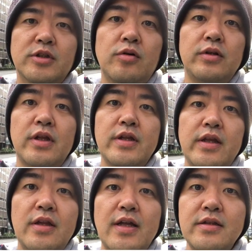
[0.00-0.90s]
まあ、それで
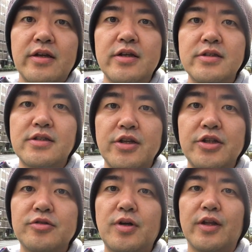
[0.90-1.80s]
ねなんで銀座
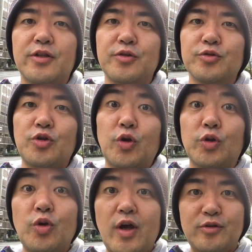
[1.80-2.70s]
にいるかっていうと
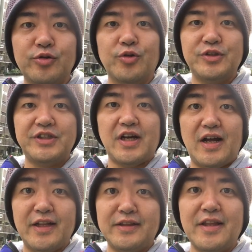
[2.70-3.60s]
とある用事が
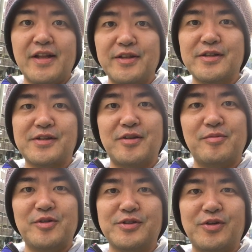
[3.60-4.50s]
あってなんですけど
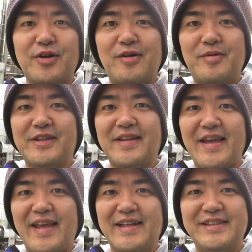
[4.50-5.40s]
もそれはまた
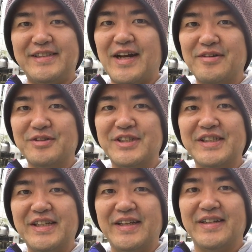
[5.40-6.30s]
ね近いうち
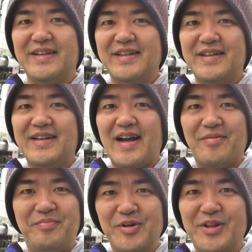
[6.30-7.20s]
に
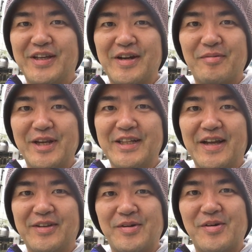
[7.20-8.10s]
発表できればいい
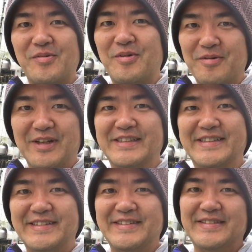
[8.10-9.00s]
なと思いま
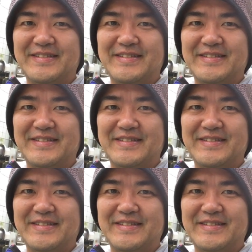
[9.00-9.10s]
す